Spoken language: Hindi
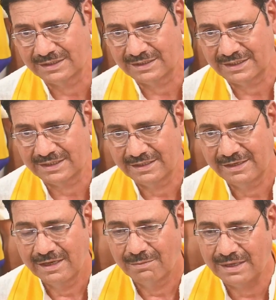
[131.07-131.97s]
किया
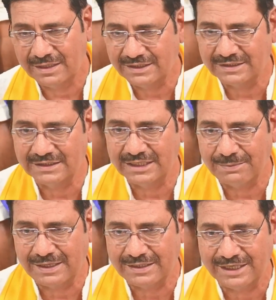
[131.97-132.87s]
भारतीय जनता
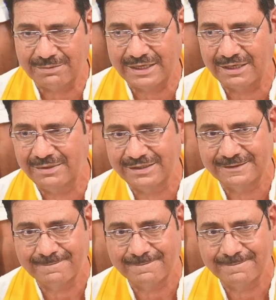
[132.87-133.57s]
पार्टी के बारे में